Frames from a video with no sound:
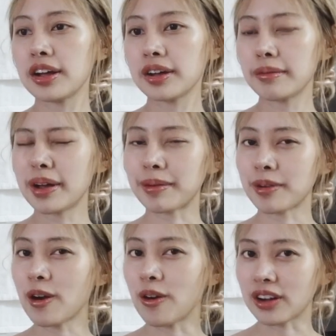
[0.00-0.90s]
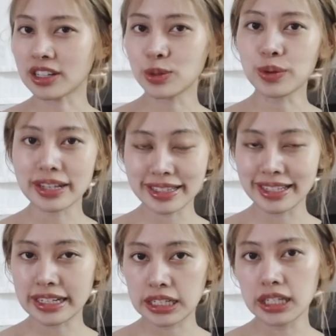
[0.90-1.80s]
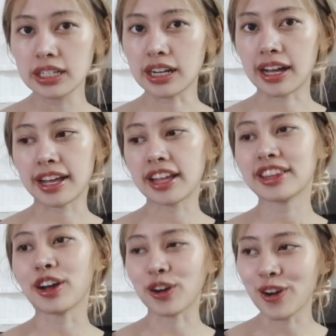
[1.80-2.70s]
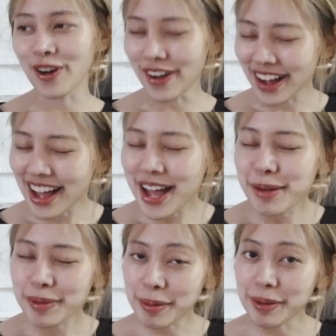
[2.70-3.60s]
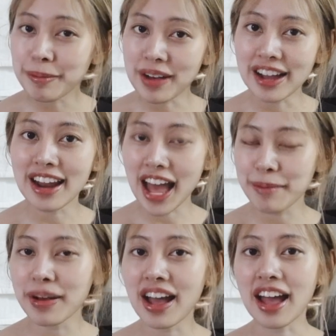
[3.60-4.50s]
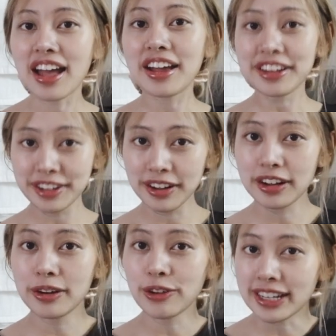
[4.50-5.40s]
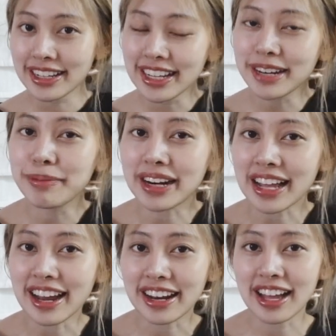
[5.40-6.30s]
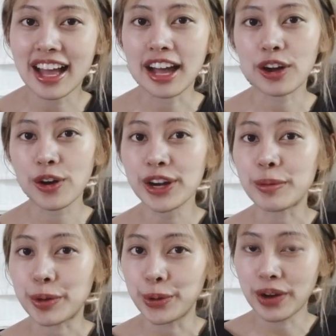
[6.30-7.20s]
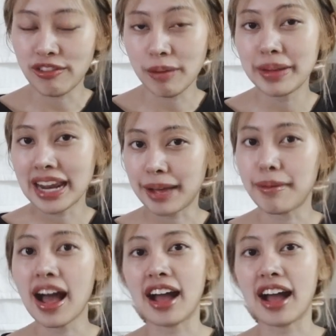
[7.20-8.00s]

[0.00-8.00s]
แบบของกระจุกกระจิกที่เหลืออย่างเงี้ย แต่ก็ไปมาได้มาเยอะกว่าที่คิดเหมือนกันนะคะ ก็เดี๋ยวมาดูกันว่ามีอะไรบ้าง